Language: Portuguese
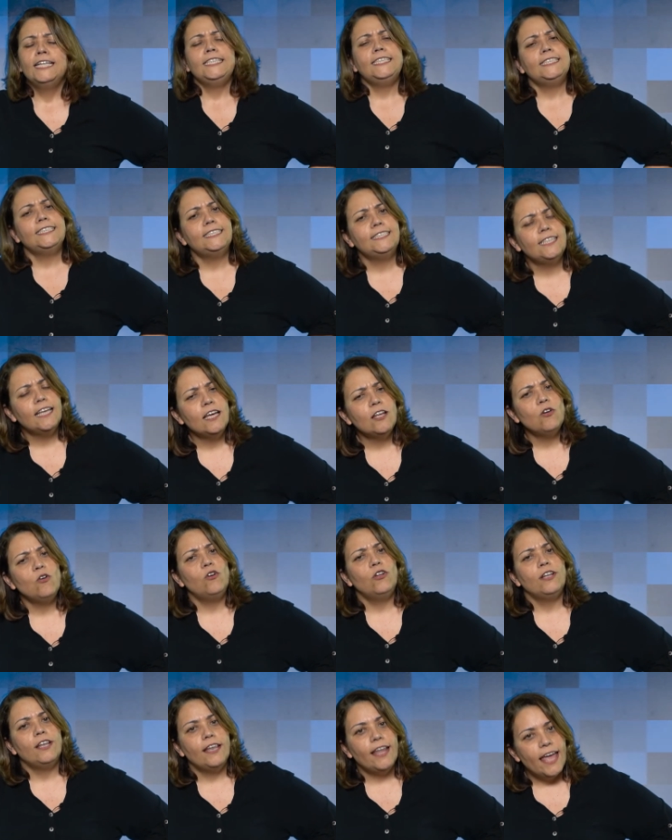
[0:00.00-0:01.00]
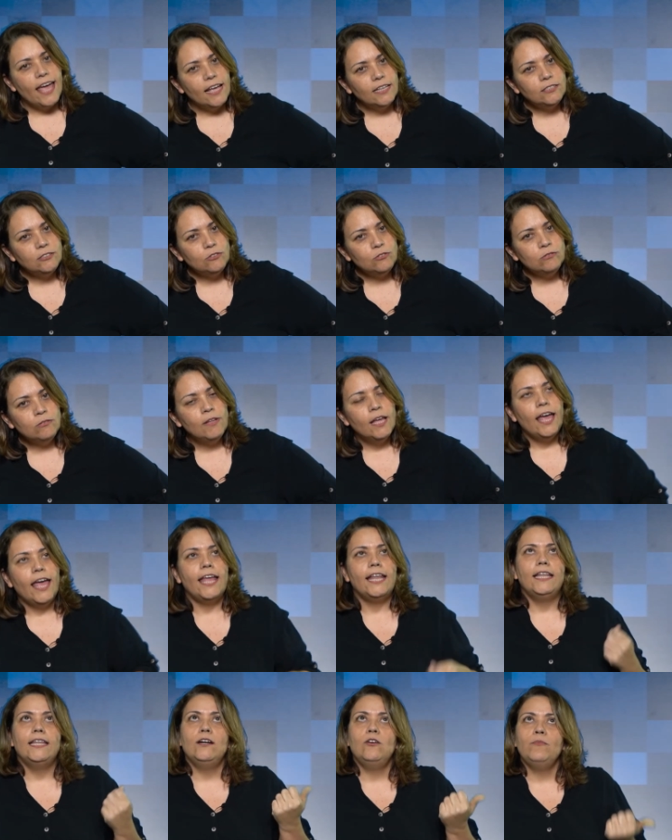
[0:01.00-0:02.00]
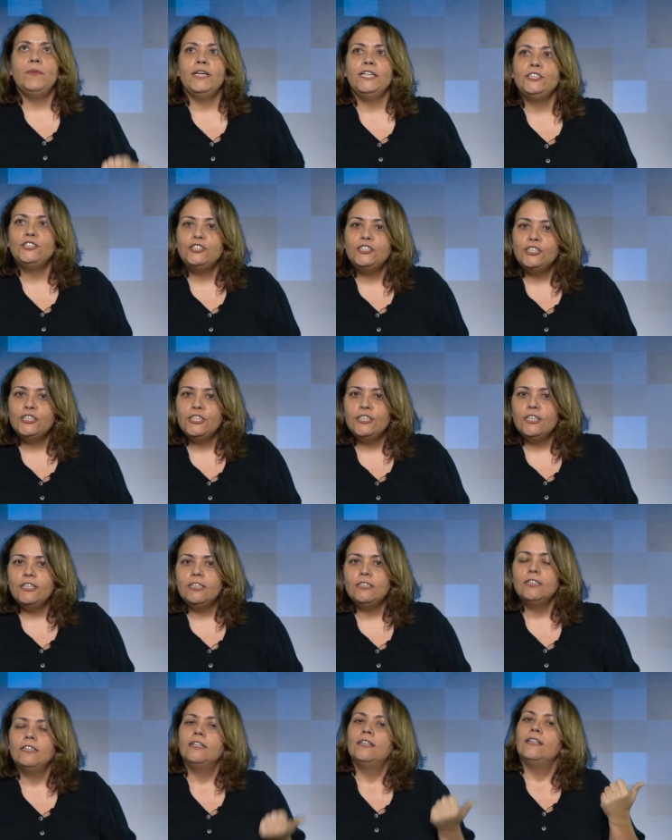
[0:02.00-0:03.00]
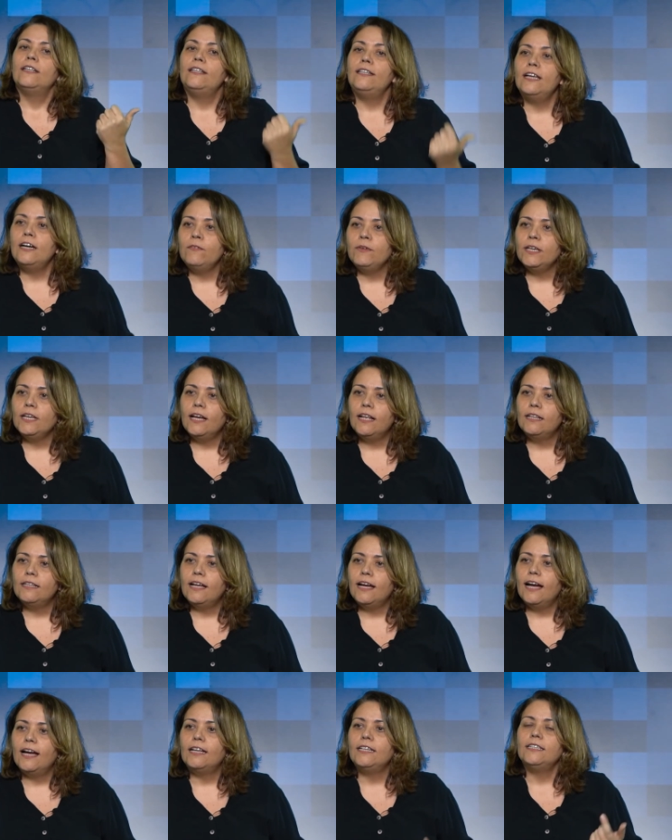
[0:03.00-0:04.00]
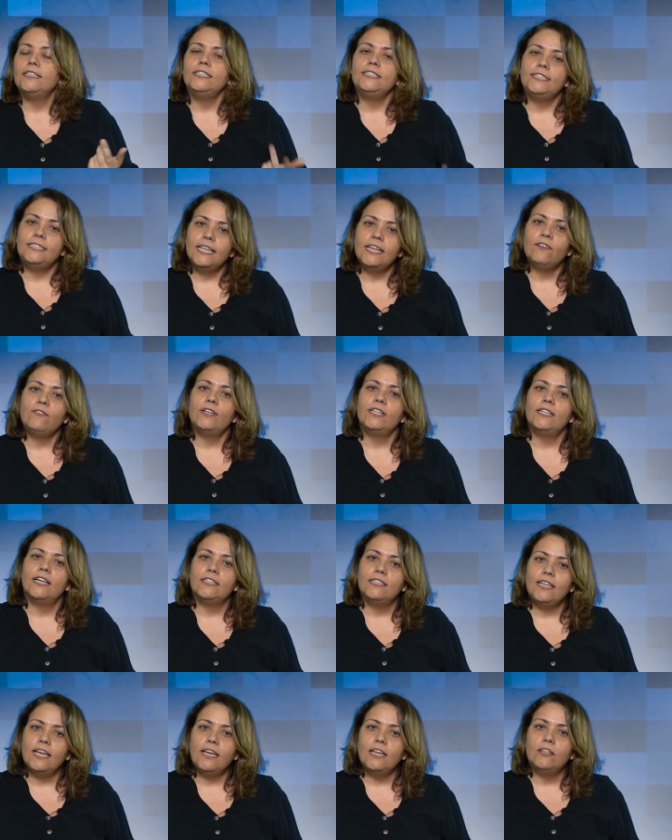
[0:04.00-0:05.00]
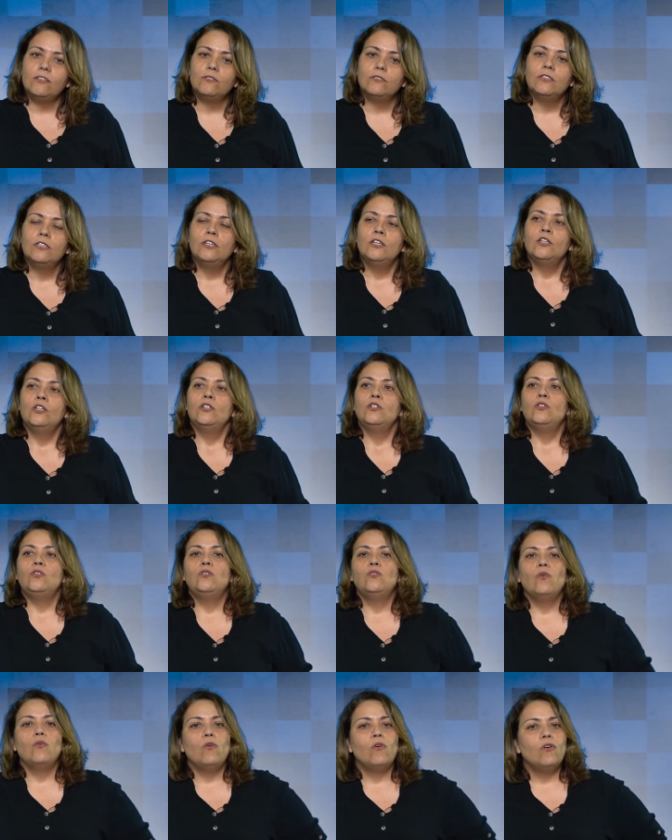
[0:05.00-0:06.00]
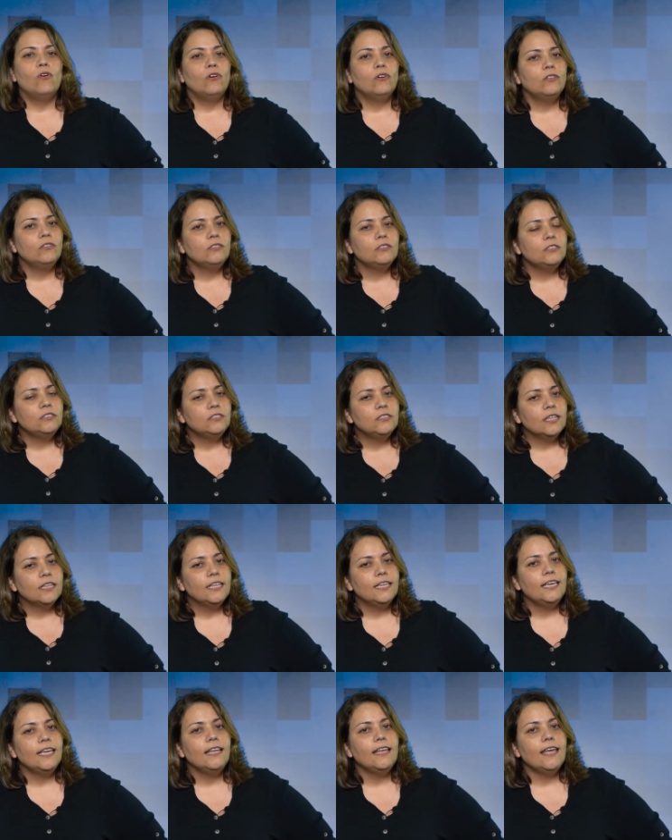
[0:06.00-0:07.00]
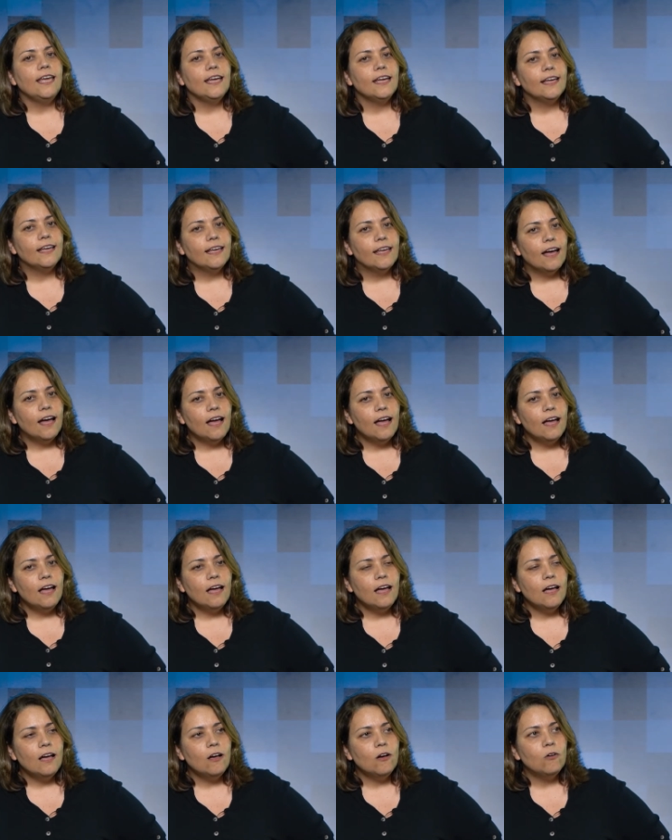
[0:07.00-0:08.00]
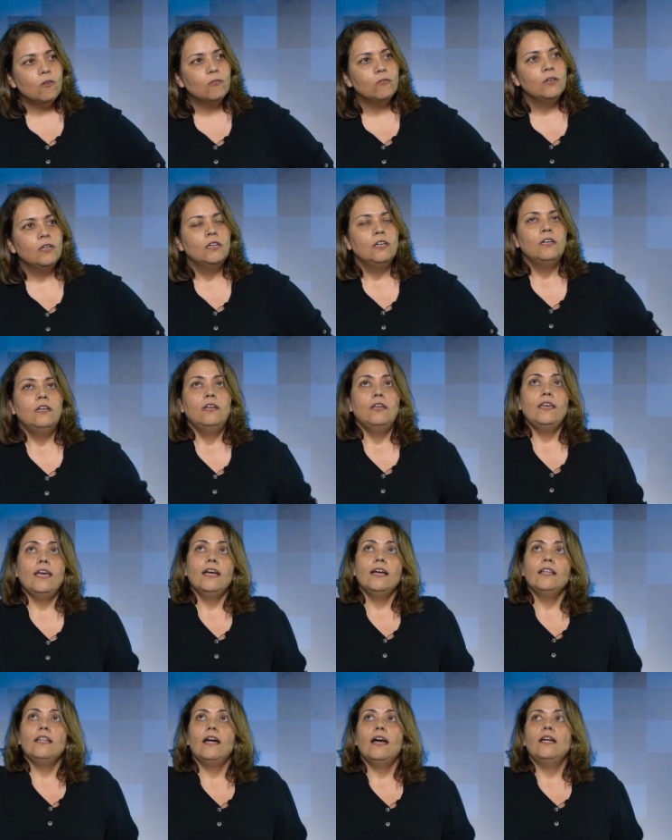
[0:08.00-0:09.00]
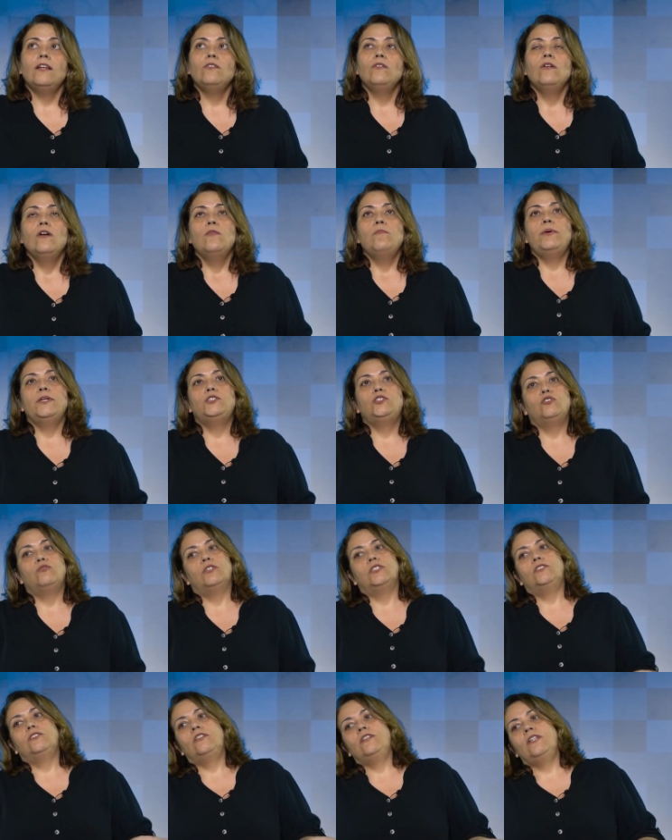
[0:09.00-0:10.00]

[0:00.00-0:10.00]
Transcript: que ser honesto é não mentir, não enganar e ser verdadeiro? Nossa, que legal! E é claro, pessoas